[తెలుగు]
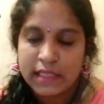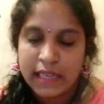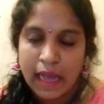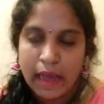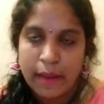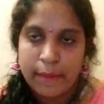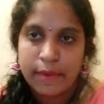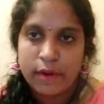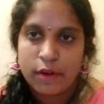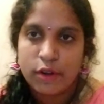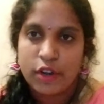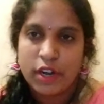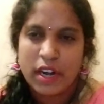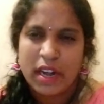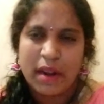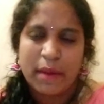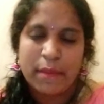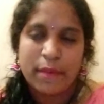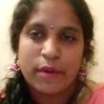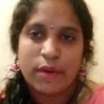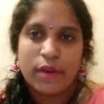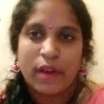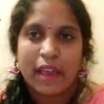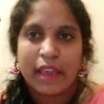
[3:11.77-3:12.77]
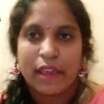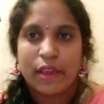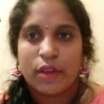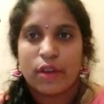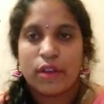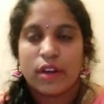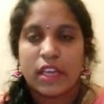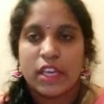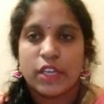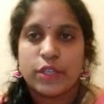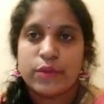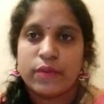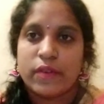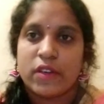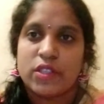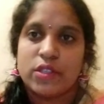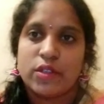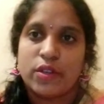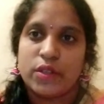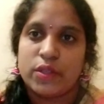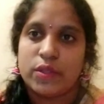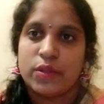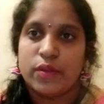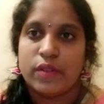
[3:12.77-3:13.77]
చేపలు వండినప్పుడు అయ్యో నీచు
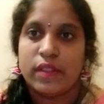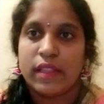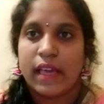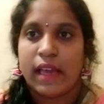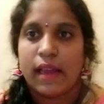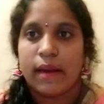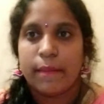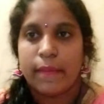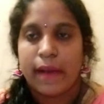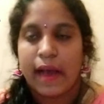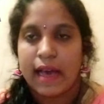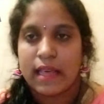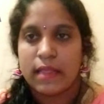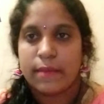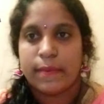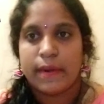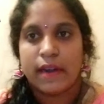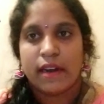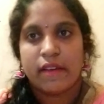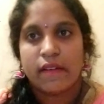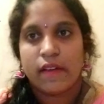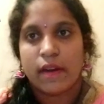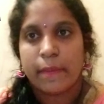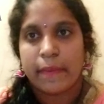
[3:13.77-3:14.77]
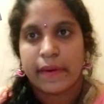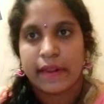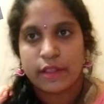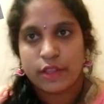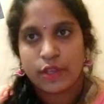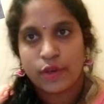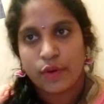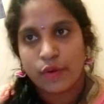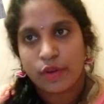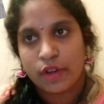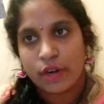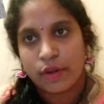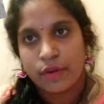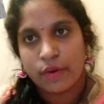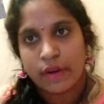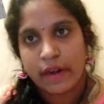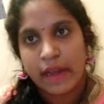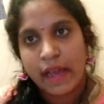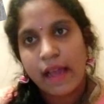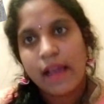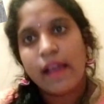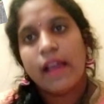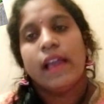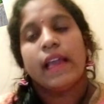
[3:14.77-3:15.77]
వాసన వస్తుంది అని బాధపడే వాళ్ళు ప్రతి ఒక్కరు
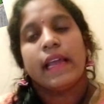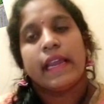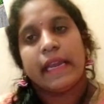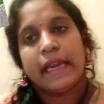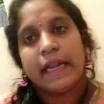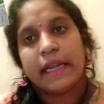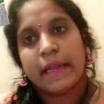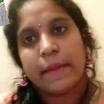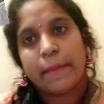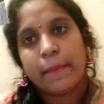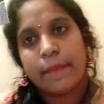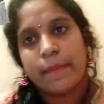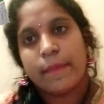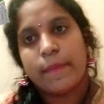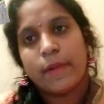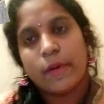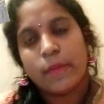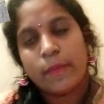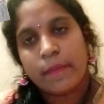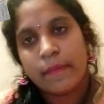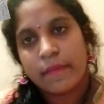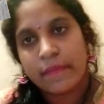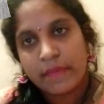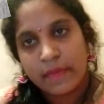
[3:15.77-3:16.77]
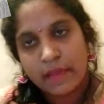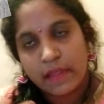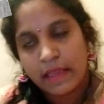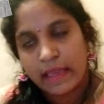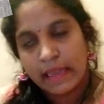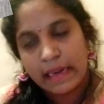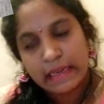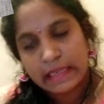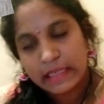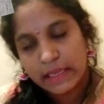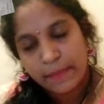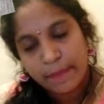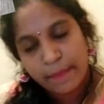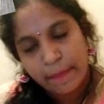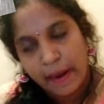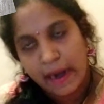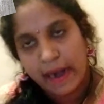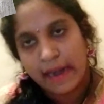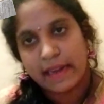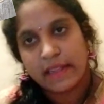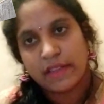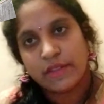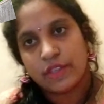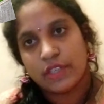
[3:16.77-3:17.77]
కూడా ఈ టిప్ ఈ టిప్
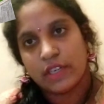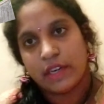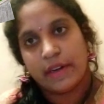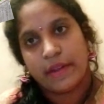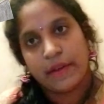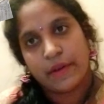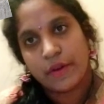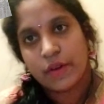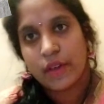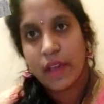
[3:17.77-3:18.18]
పాటించండి